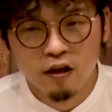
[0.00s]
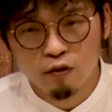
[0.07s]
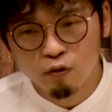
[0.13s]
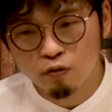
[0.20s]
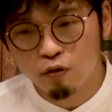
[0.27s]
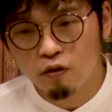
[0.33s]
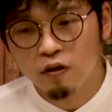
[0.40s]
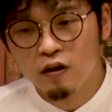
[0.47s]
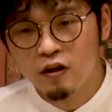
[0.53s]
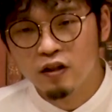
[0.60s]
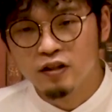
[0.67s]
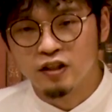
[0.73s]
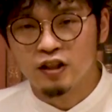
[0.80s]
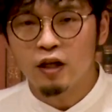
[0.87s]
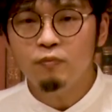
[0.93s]
この
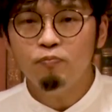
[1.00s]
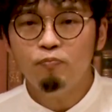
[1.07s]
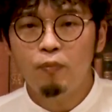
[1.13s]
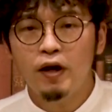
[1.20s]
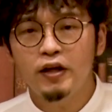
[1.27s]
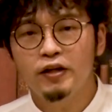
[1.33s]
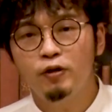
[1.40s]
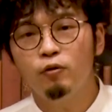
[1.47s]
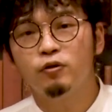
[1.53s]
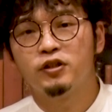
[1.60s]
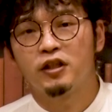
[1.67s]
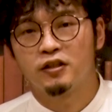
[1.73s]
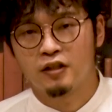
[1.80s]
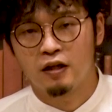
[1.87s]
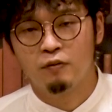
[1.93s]
残廃業
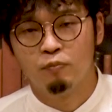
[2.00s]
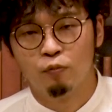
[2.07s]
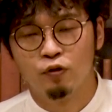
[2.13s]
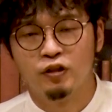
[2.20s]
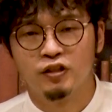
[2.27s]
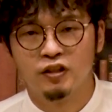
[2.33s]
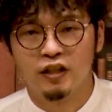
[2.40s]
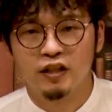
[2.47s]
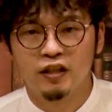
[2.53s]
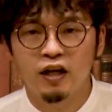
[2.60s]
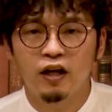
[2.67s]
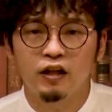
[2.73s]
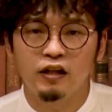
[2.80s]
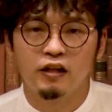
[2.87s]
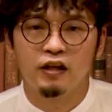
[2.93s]
者さんもですね
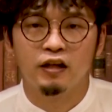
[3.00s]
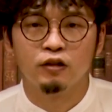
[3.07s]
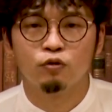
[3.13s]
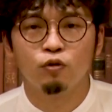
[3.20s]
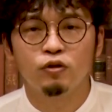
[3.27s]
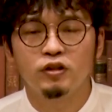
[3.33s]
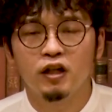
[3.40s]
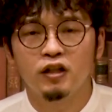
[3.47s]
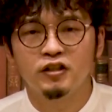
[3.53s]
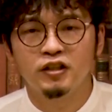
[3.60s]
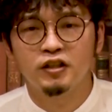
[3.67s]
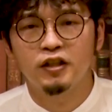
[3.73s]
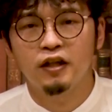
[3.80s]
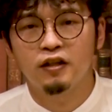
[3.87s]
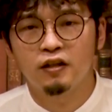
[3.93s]
やはり、そういった
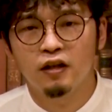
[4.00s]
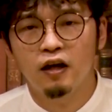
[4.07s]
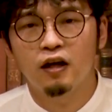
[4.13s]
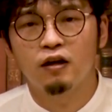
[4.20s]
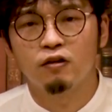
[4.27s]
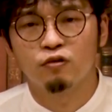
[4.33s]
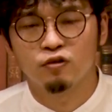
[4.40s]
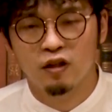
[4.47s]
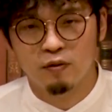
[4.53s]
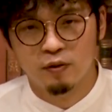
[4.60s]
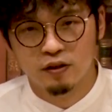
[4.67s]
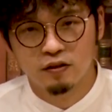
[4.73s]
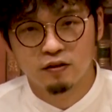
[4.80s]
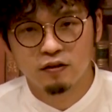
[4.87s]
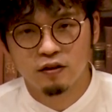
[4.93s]
事件がござい
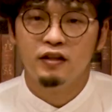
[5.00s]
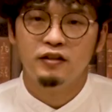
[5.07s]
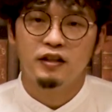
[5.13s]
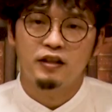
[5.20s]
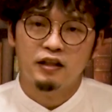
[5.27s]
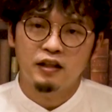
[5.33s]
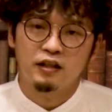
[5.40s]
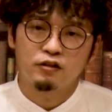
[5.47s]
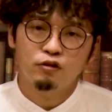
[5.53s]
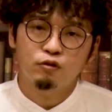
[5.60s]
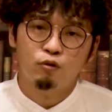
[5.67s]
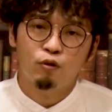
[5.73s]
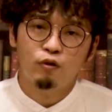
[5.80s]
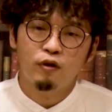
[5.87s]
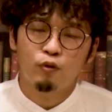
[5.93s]
ます。でただちょっ
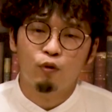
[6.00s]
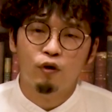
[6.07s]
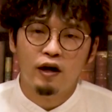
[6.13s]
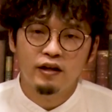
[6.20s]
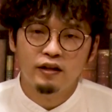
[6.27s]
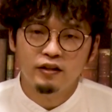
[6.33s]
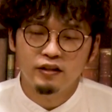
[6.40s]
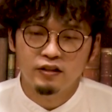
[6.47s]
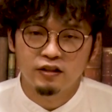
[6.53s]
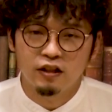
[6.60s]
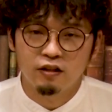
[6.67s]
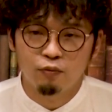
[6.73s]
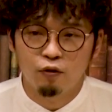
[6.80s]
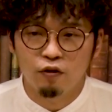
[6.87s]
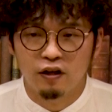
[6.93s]
とこれは誤解なんです
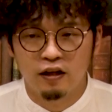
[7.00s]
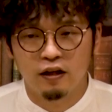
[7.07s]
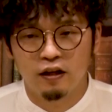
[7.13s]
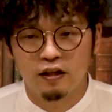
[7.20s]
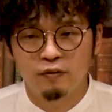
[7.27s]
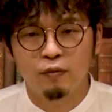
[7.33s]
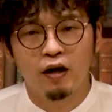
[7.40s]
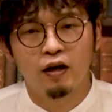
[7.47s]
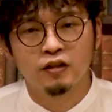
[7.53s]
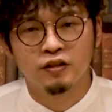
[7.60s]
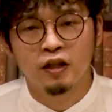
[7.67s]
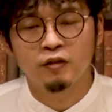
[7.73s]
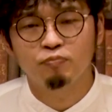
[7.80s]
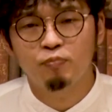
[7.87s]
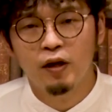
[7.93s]
けれども、今
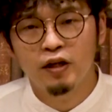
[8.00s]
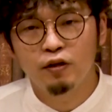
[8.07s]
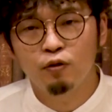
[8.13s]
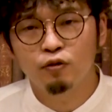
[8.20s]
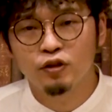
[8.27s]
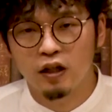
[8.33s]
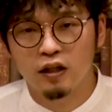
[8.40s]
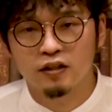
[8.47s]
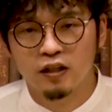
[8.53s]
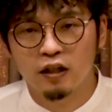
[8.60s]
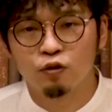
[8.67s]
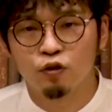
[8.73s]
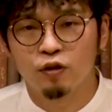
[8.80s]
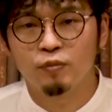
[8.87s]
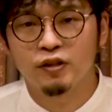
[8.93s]
残廃業者
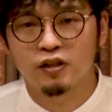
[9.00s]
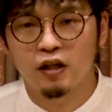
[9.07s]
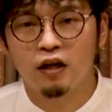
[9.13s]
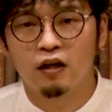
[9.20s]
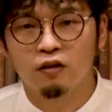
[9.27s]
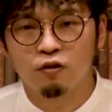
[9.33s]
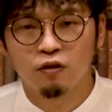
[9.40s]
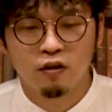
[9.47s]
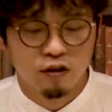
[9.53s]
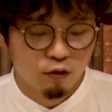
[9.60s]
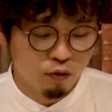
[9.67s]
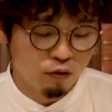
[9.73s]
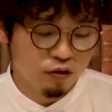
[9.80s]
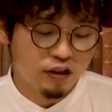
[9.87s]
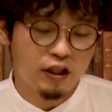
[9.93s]
さんと言いましたが、
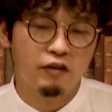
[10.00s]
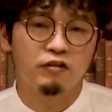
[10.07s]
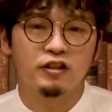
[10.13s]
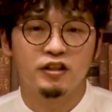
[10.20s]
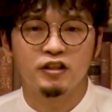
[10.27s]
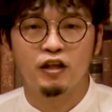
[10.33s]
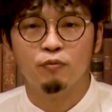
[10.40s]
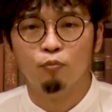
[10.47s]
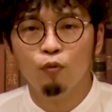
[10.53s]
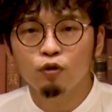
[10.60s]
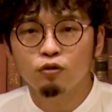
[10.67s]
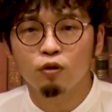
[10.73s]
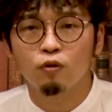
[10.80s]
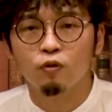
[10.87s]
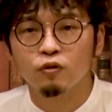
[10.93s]
この事件はですね
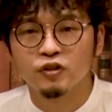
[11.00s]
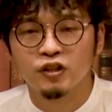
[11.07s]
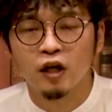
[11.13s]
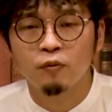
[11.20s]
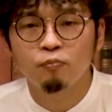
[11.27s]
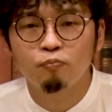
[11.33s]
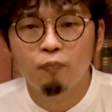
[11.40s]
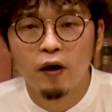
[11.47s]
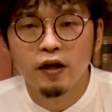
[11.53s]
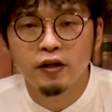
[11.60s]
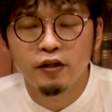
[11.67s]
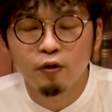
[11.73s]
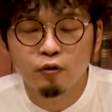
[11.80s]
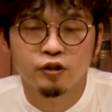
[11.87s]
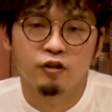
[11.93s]
元残
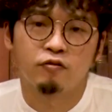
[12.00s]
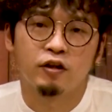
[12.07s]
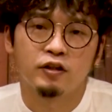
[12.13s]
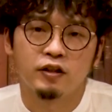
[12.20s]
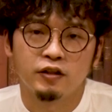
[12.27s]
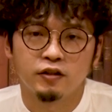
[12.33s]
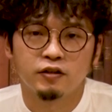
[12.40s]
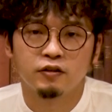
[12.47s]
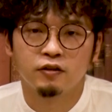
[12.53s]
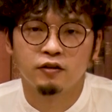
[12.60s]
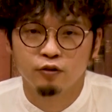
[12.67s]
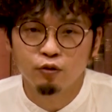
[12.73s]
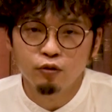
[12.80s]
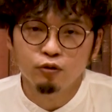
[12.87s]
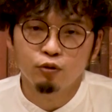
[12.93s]
廃業者の方です。
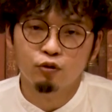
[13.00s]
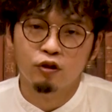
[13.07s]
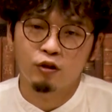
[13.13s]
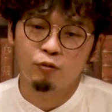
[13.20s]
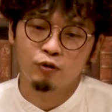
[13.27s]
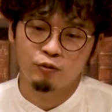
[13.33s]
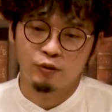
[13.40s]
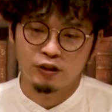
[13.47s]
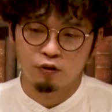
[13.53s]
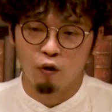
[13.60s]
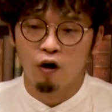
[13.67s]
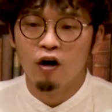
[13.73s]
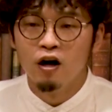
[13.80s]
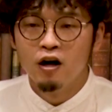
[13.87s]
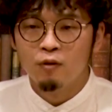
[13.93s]
どういうことかと申します
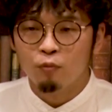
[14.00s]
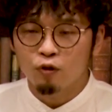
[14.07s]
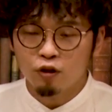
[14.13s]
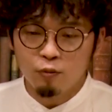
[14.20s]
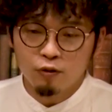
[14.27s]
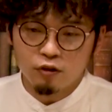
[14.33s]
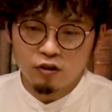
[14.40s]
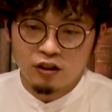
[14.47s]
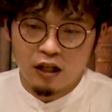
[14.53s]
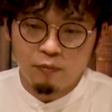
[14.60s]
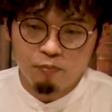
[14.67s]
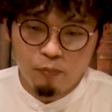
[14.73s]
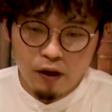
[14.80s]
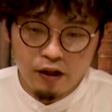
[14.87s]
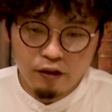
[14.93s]
と、もともと
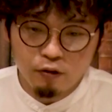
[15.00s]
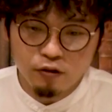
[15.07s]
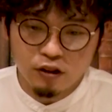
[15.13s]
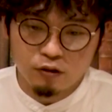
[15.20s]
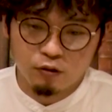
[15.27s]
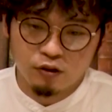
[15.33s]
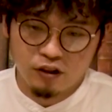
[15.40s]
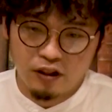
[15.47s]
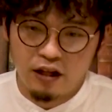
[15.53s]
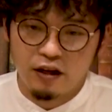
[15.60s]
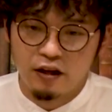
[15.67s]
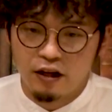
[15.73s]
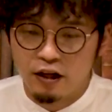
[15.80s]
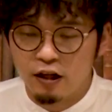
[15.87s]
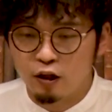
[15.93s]
残廃業者とし
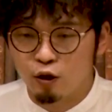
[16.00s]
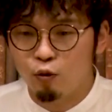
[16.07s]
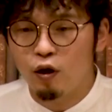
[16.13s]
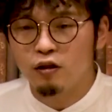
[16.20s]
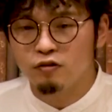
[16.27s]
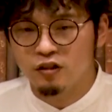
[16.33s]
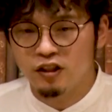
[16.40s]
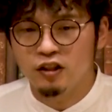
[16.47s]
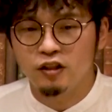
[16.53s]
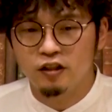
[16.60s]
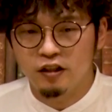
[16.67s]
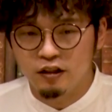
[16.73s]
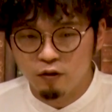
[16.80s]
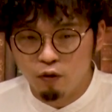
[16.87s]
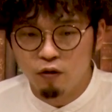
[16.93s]
て、とある地
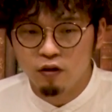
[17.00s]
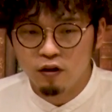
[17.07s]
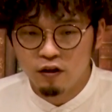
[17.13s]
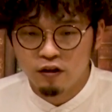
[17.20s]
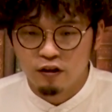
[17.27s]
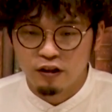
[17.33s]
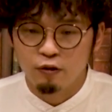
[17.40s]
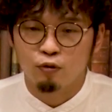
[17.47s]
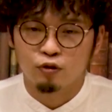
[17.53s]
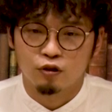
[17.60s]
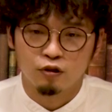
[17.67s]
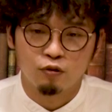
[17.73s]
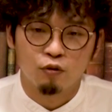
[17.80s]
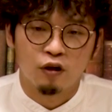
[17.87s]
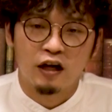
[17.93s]
域の遺
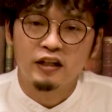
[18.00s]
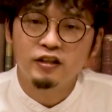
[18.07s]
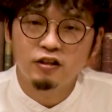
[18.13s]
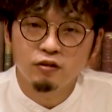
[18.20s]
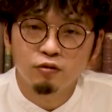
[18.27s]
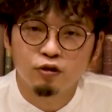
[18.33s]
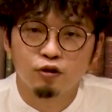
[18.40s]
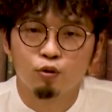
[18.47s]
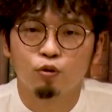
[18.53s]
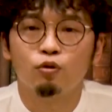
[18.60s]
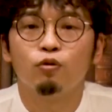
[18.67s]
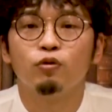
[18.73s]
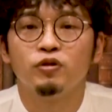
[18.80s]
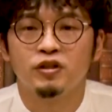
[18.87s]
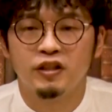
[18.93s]
骨の回収の仕
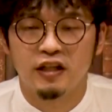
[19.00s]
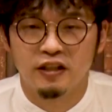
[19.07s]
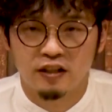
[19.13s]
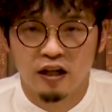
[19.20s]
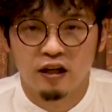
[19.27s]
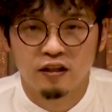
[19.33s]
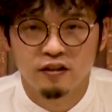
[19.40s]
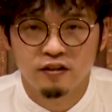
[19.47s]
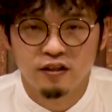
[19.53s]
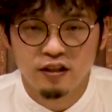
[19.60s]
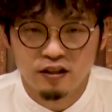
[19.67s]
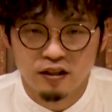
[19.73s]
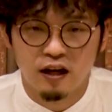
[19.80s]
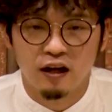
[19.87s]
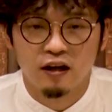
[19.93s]
事をしていた。
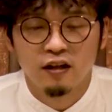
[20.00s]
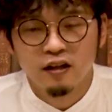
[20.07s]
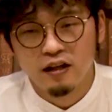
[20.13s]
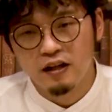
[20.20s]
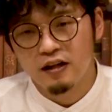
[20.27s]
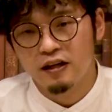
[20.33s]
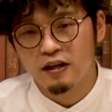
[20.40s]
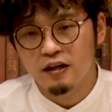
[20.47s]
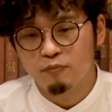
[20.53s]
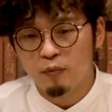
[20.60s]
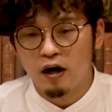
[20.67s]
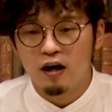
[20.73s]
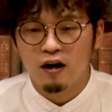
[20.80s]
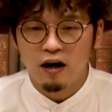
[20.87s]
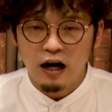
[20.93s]
ですが、
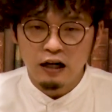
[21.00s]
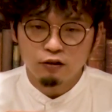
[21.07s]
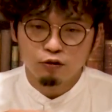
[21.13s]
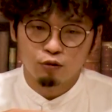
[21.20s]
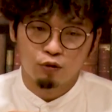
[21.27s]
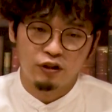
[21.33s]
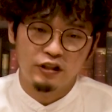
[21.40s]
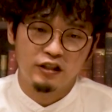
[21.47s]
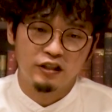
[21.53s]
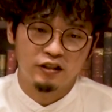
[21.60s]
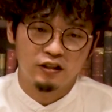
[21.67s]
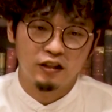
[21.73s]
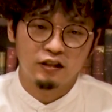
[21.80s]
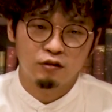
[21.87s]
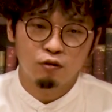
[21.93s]
ある時にで
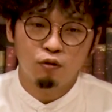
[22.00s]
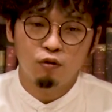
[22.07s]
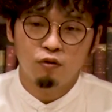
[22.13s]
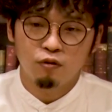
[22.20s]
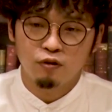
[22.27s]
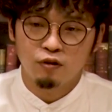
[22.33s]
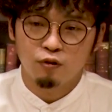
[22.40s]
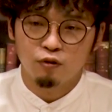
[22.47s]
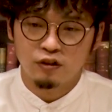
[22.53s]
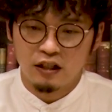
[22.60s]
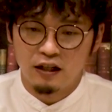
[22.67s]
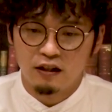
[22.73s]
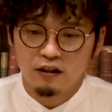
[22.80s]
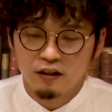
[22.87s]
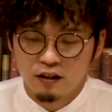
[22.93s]
すねその業者